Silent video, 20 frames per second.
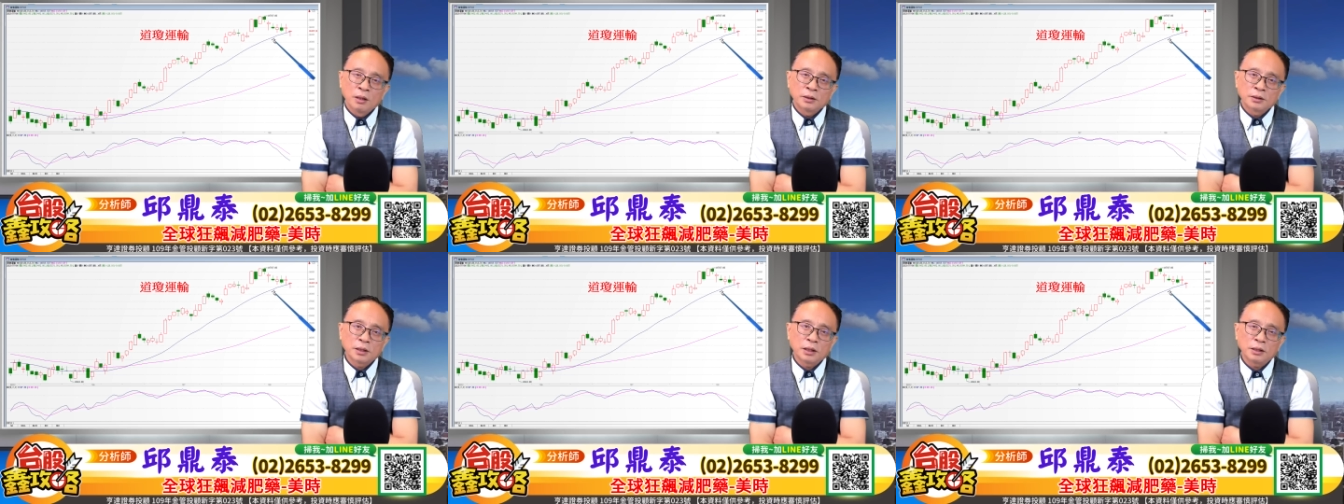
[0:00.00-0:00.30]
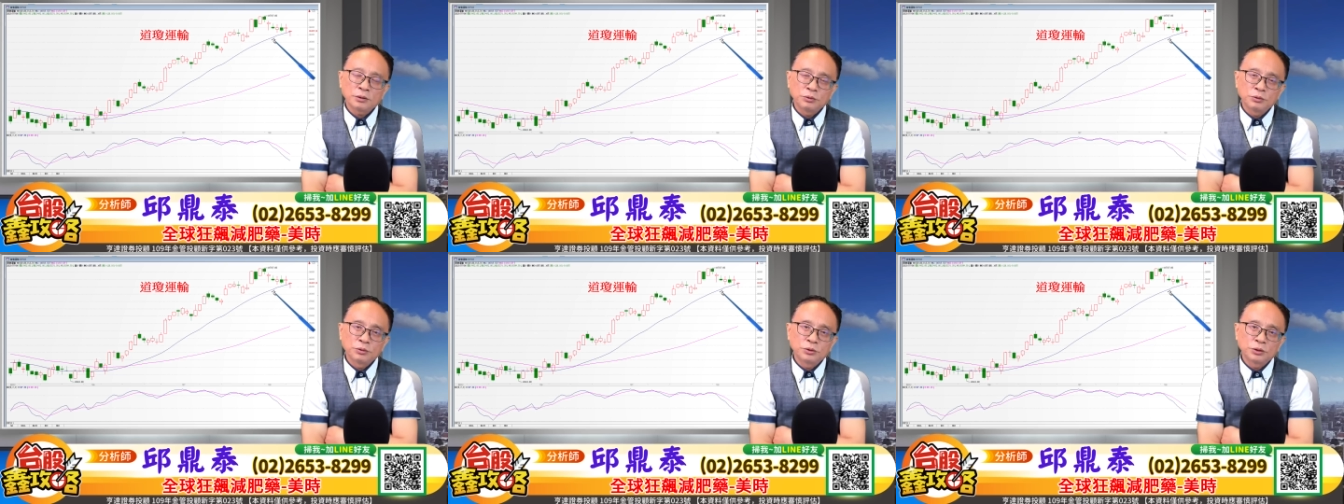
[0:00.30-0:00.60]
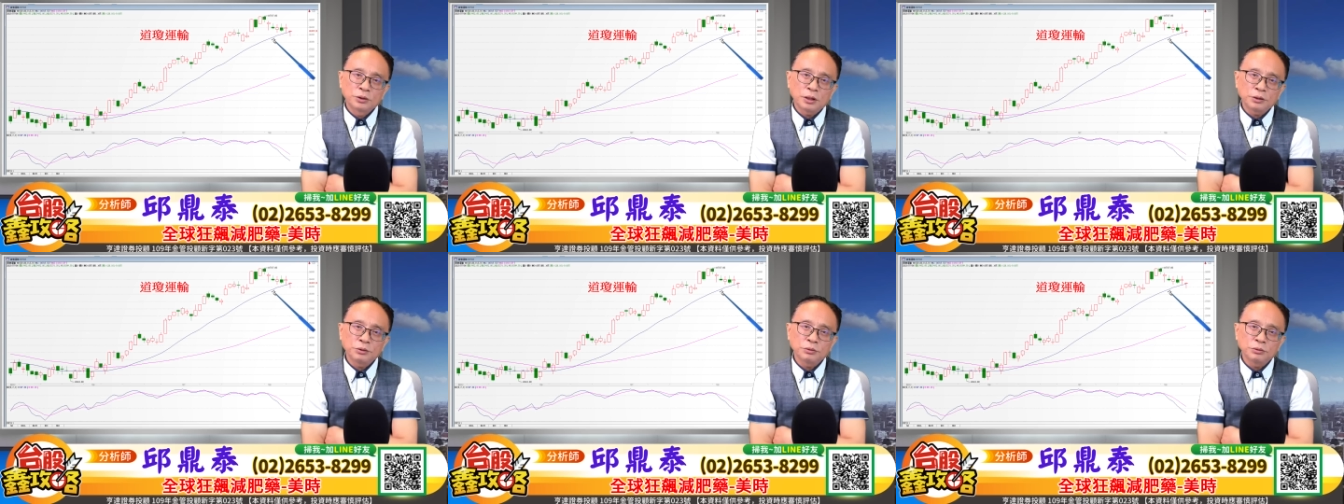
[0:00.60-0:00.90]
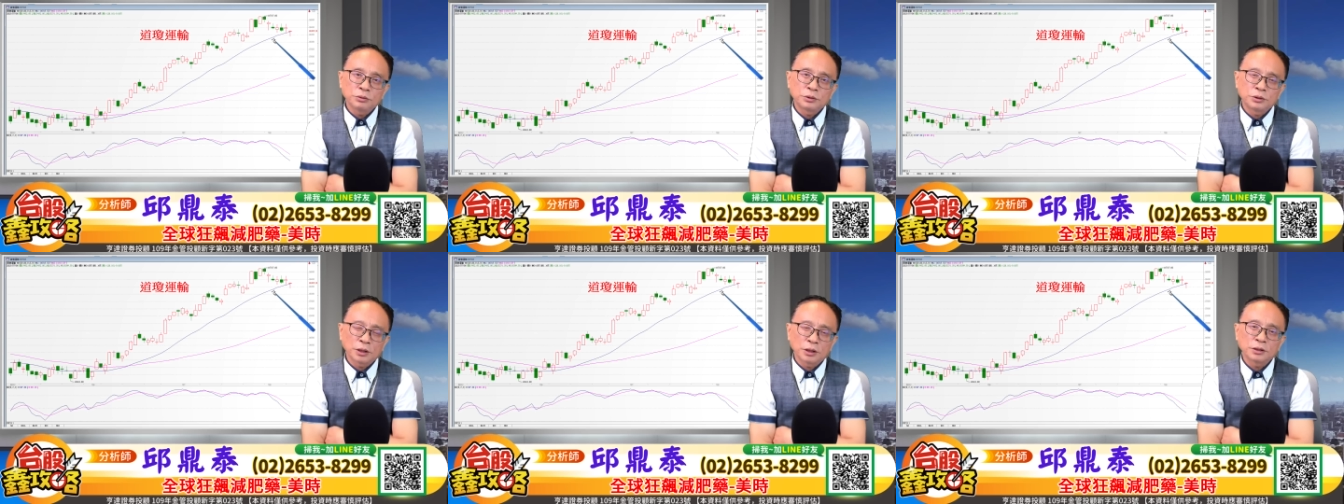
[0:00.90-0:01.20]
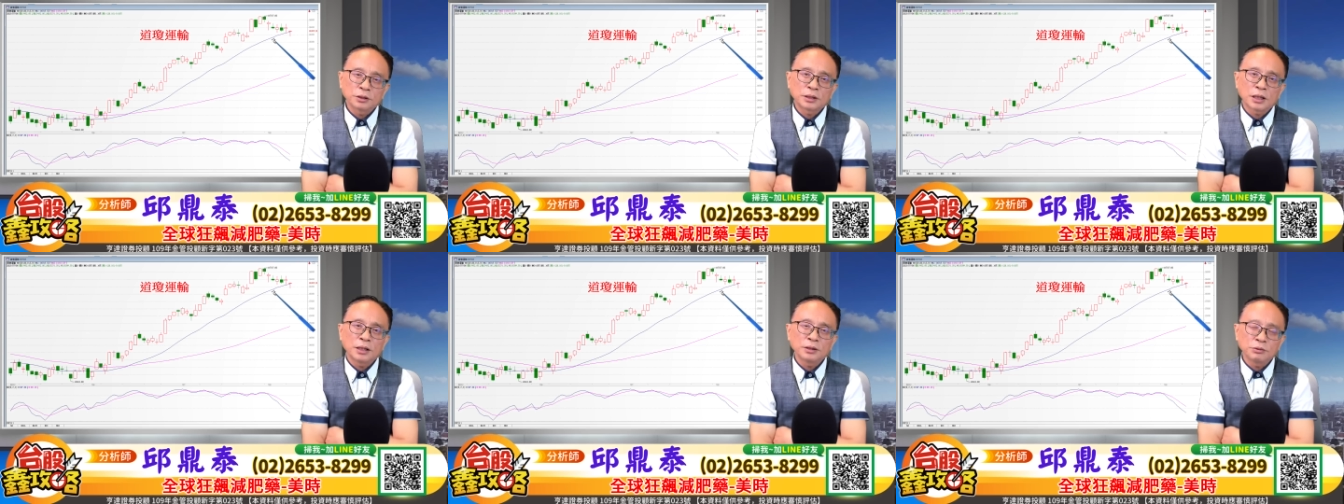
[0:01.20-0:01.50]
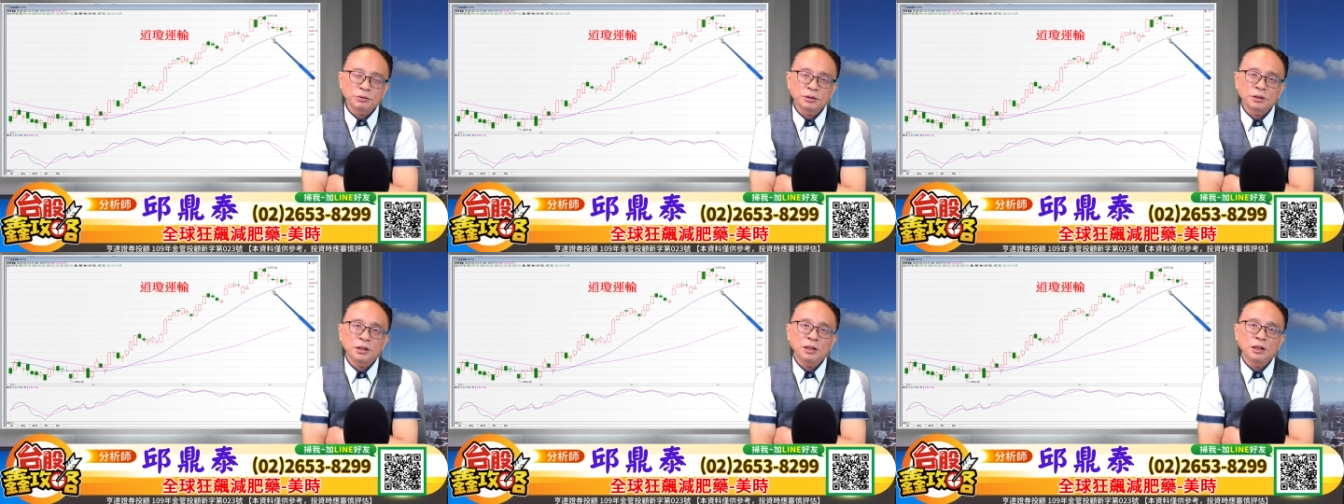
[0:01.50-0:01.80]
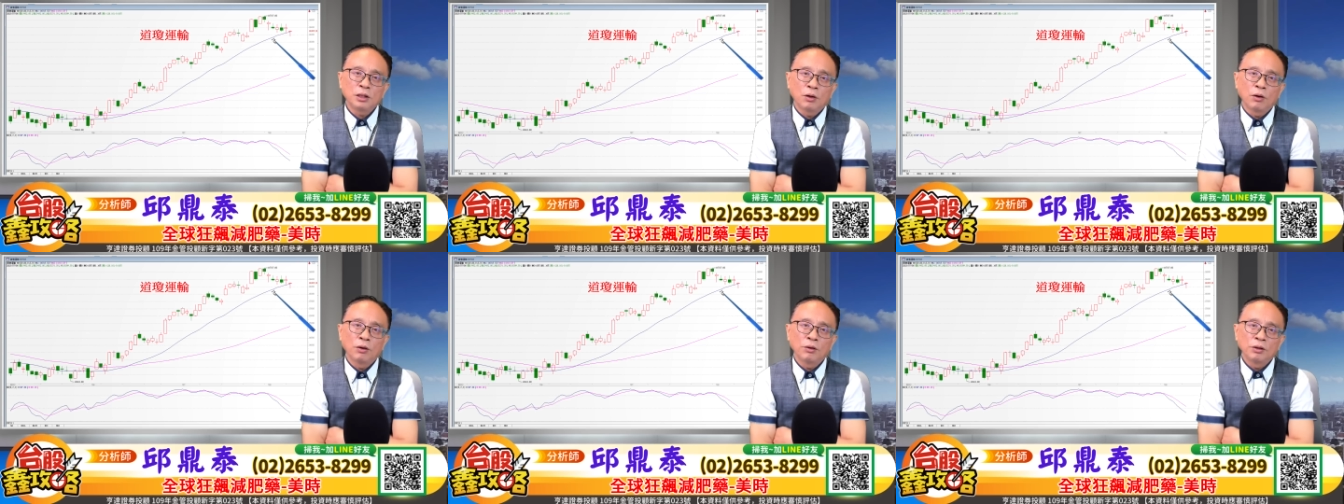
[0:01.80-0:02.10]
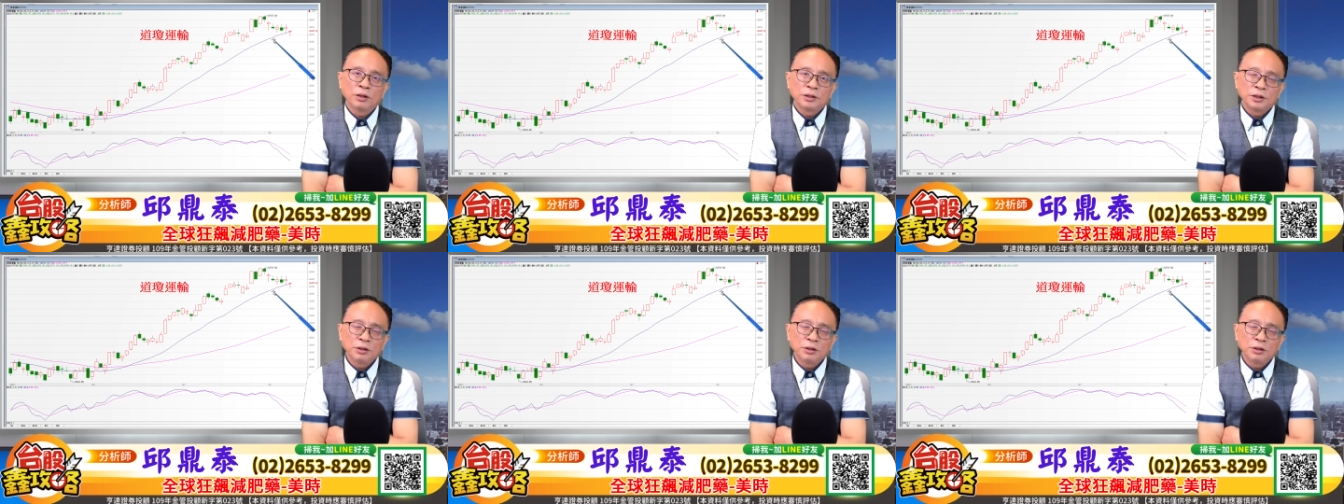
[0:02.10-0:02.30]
那那就这个当然就是利空。